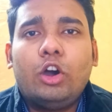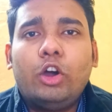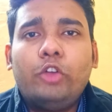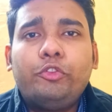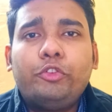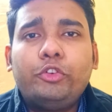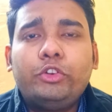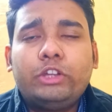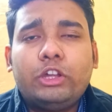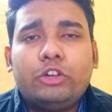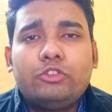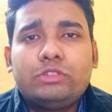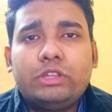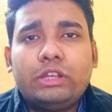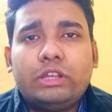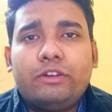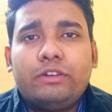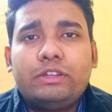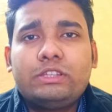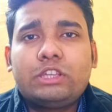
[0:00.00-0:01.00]
और
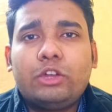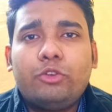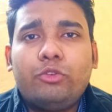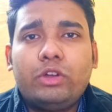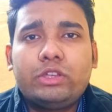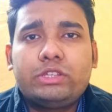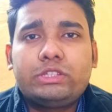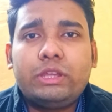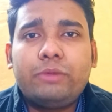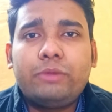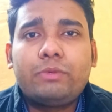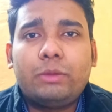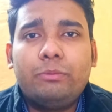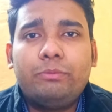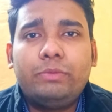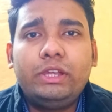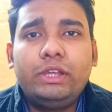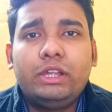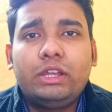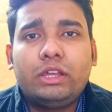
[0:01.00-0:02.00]
4000 आवर्स का वॉच टाइम
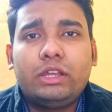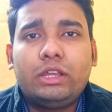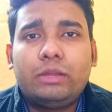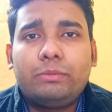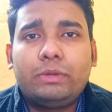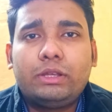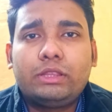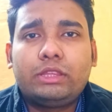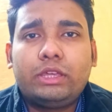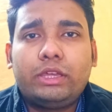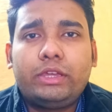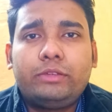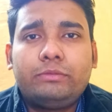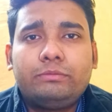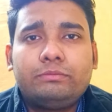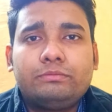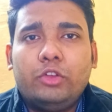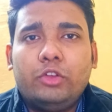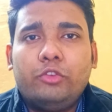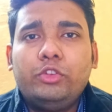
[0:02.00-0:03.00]
कंप्लीट करना पड़ता
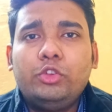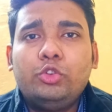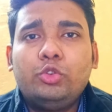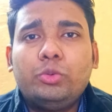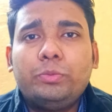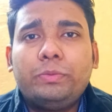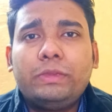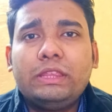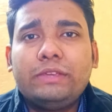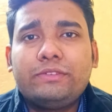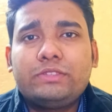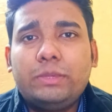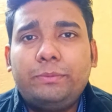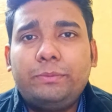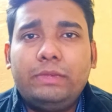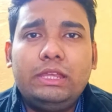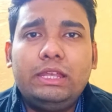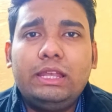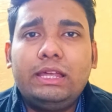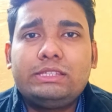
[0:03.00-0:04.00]
है फिर यूट्यूब की तरफ से
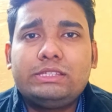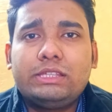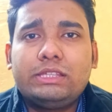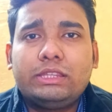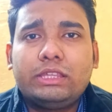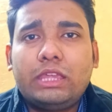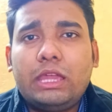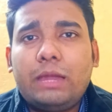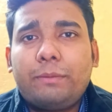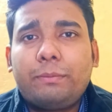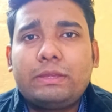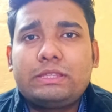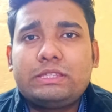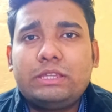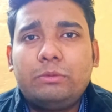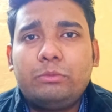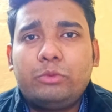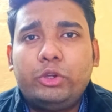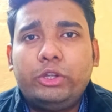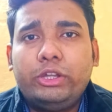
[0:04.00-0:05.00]
मेल आ जाता है कि आपका
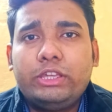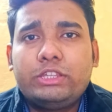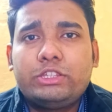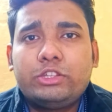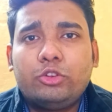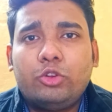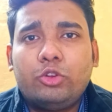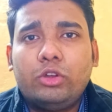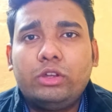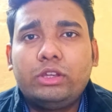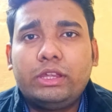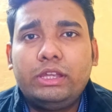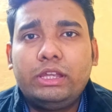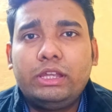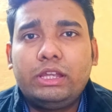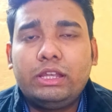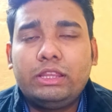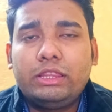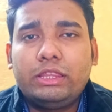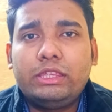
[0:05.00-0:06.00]
चैनल मोनिटाइजेशन ऑन
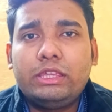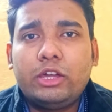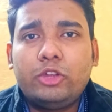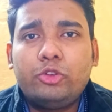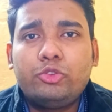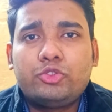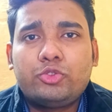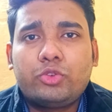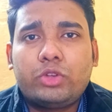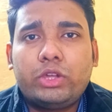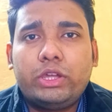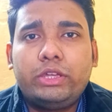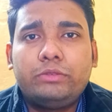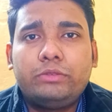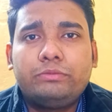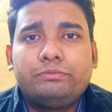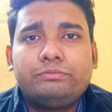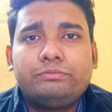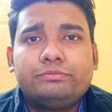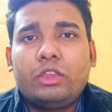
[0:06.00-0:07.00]
करने के लिए तैयार हो चुका है